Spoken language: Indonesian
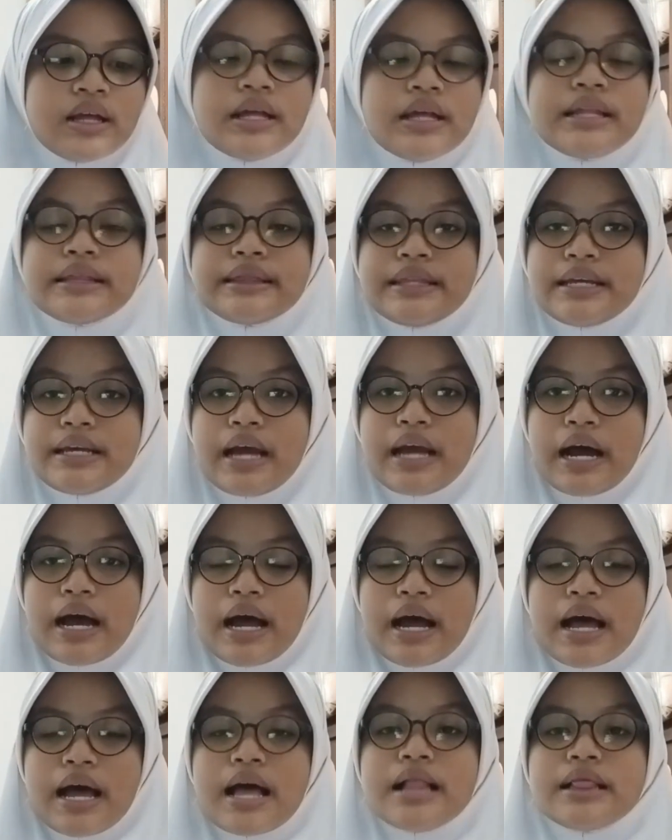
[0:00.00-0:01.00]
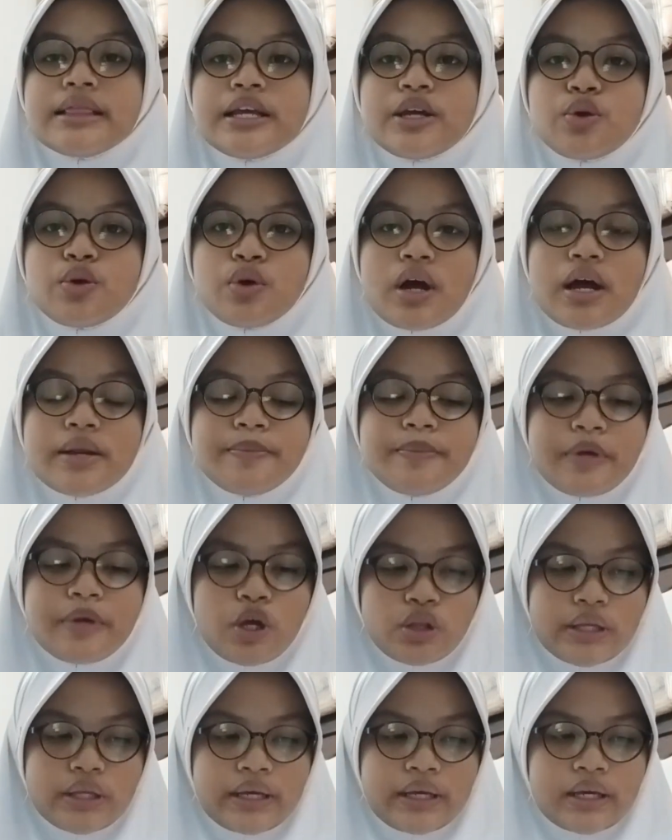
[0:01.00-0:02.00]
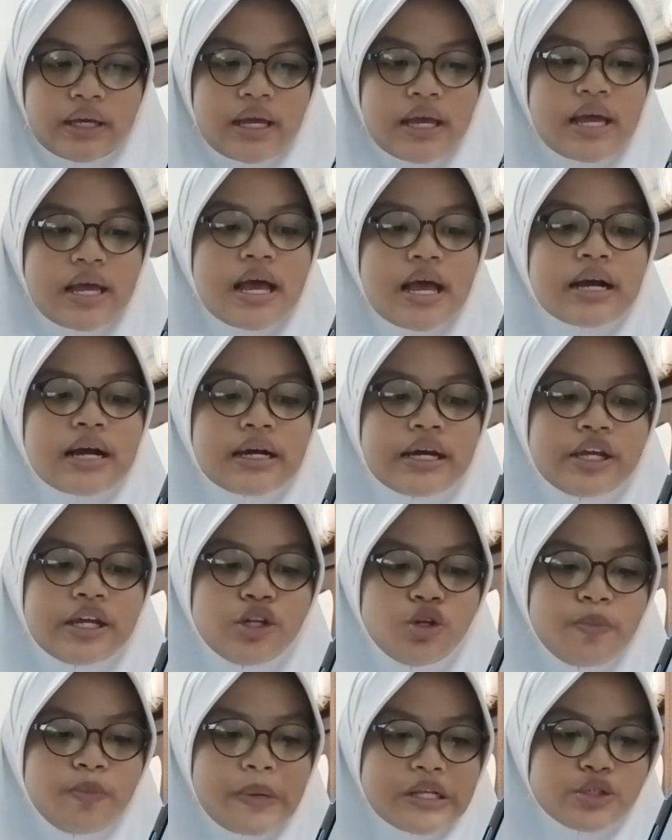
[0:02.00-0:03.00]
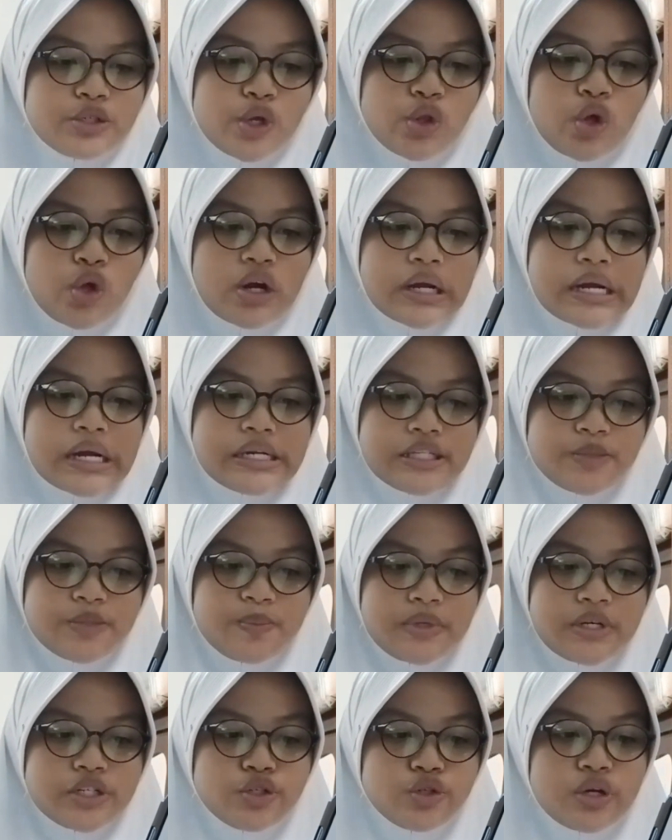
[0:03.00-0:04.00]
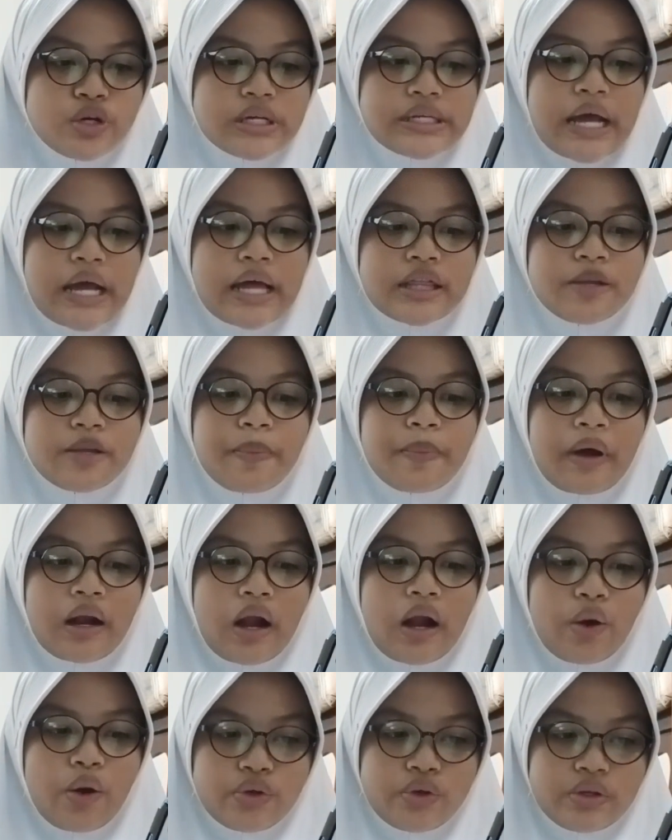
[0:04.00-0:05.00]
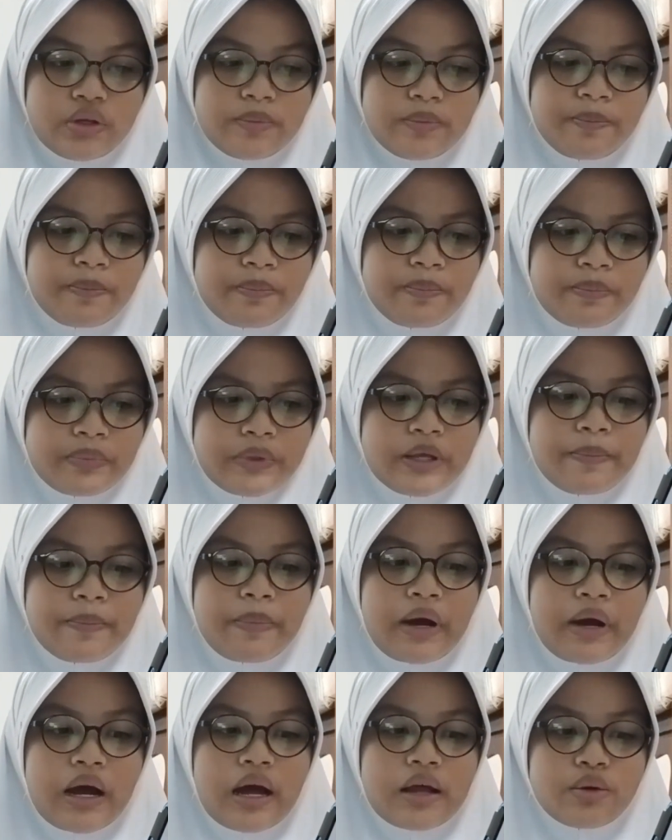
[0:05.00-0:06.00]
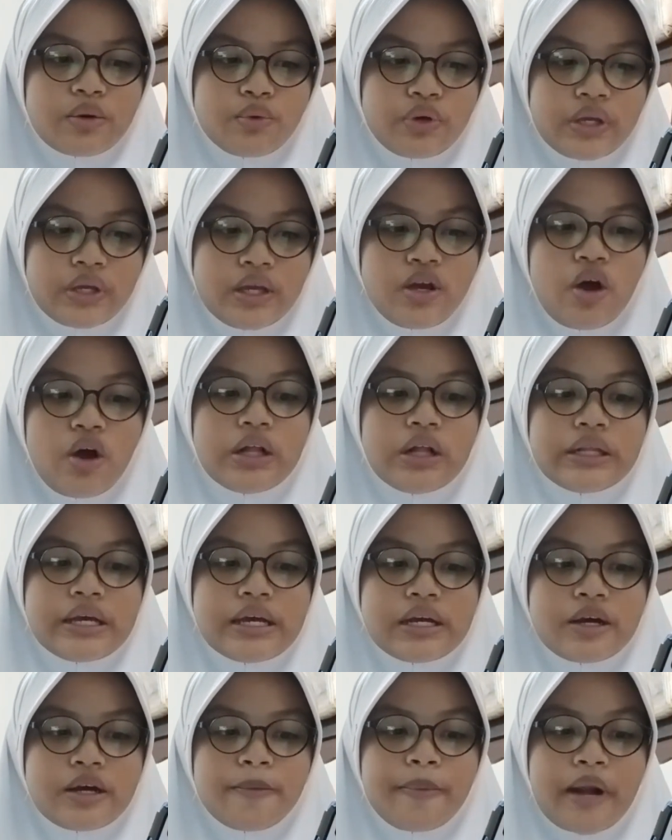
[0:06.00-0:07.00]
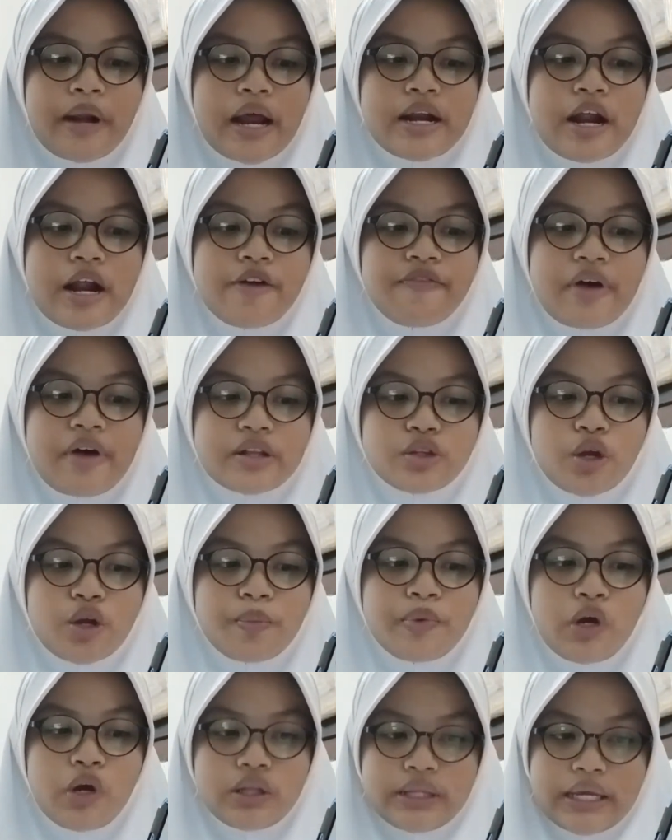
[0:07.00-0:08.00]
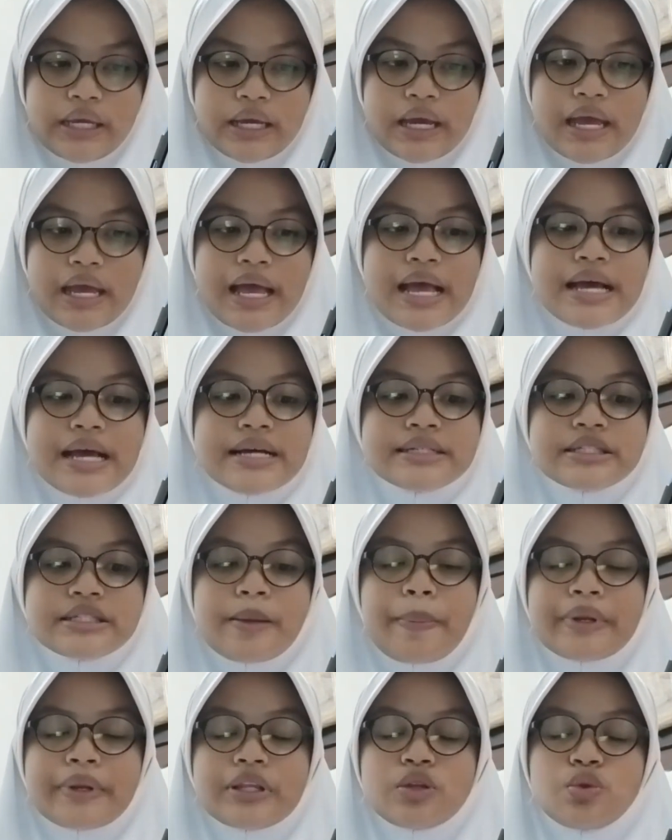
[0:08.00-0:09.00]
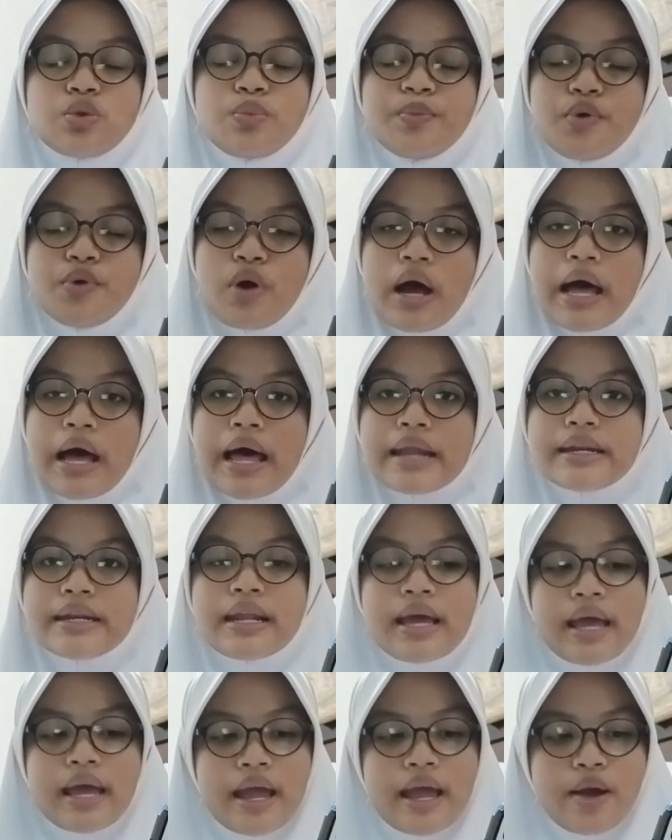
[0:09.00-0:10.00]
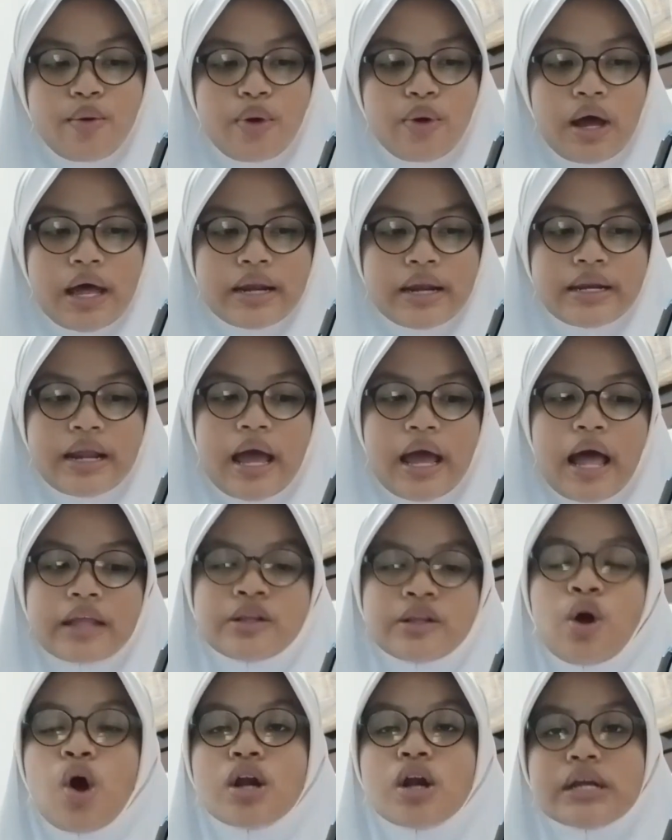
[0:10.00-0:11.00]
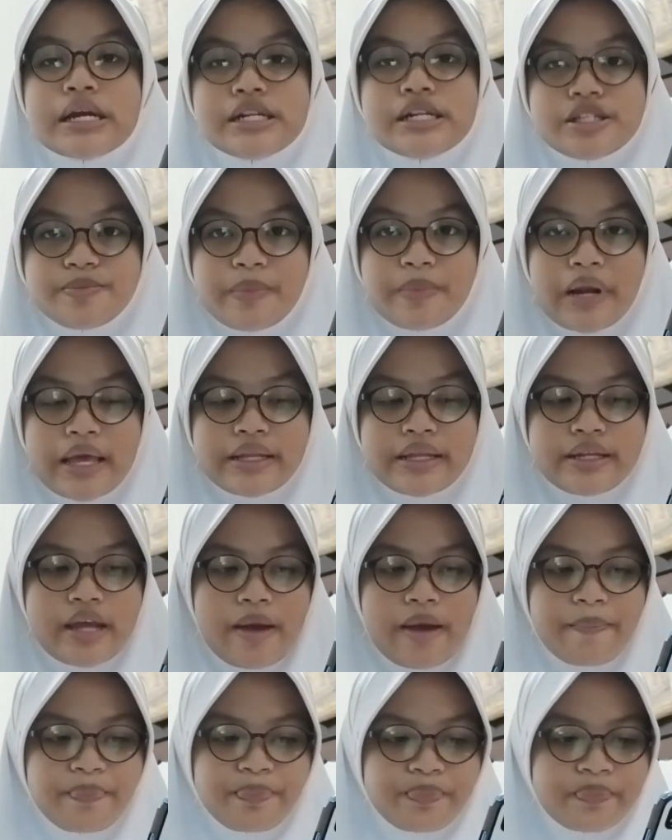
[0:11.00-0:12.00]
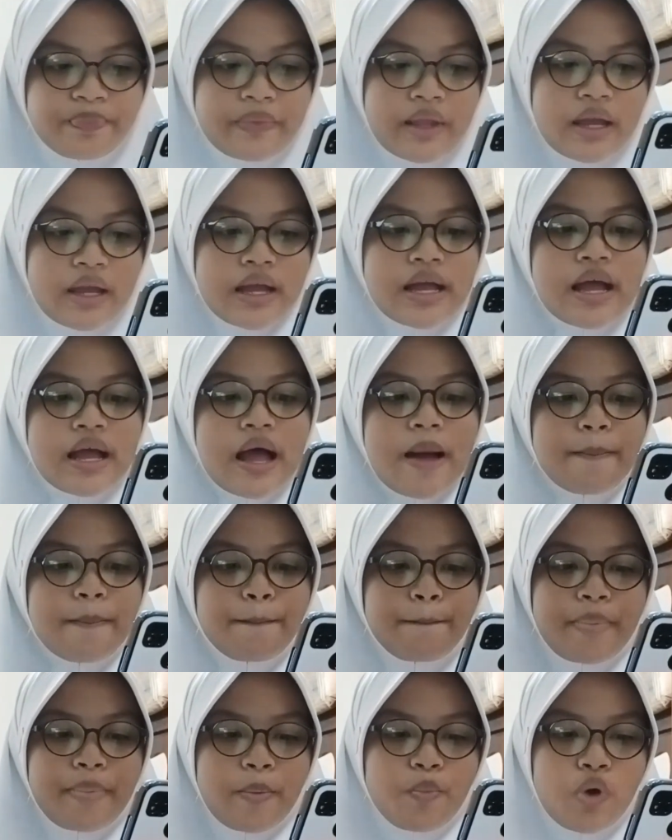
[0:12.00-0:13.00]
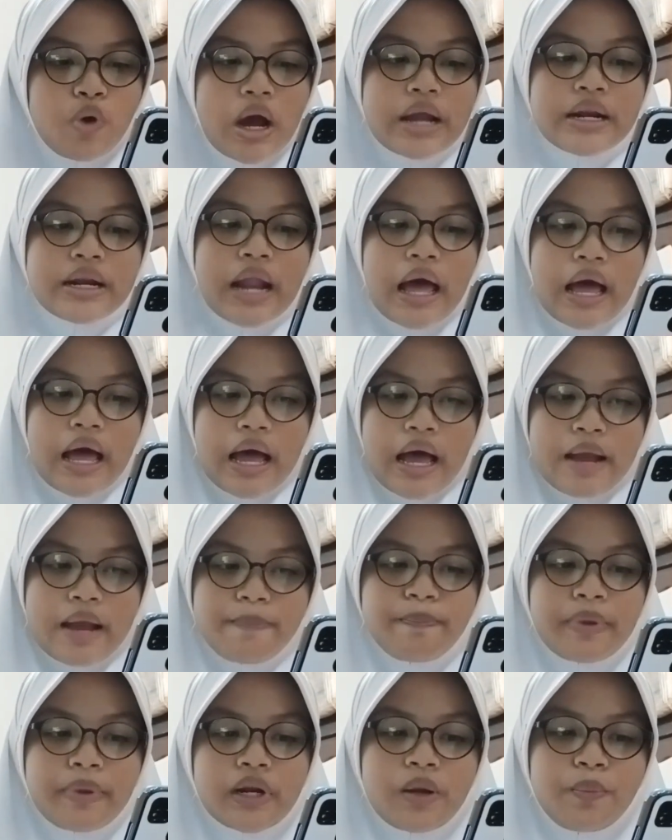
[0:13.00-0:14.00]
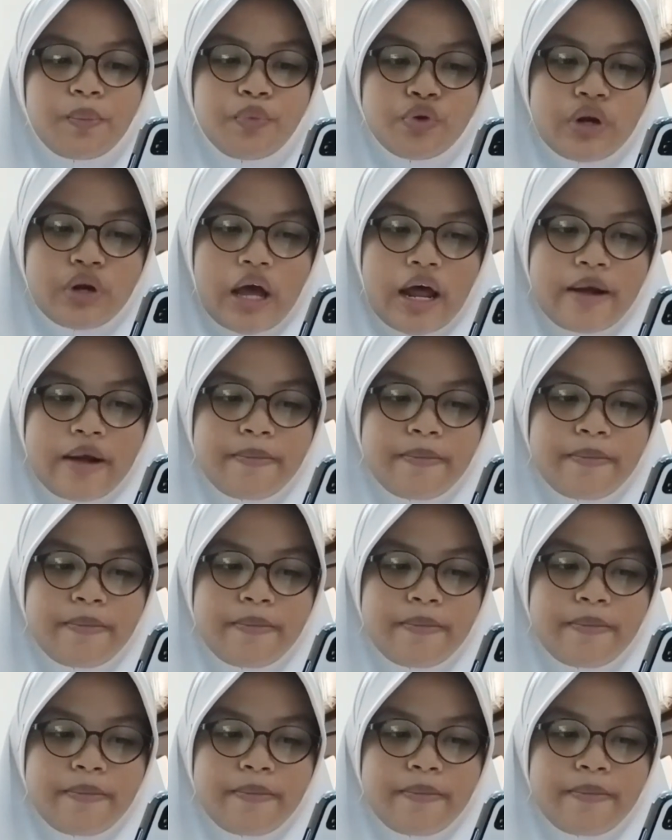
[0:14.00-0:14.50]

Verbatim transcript: 3. Lingkungan biotik. Kehidupan suatu organisme juga sangat dipengaruhi dipengaruhi oleh keberadaan faktor biotik, seperti tumbuhan, hewan, atau organisme lainnya. Pembukaan lahan, perkebunan,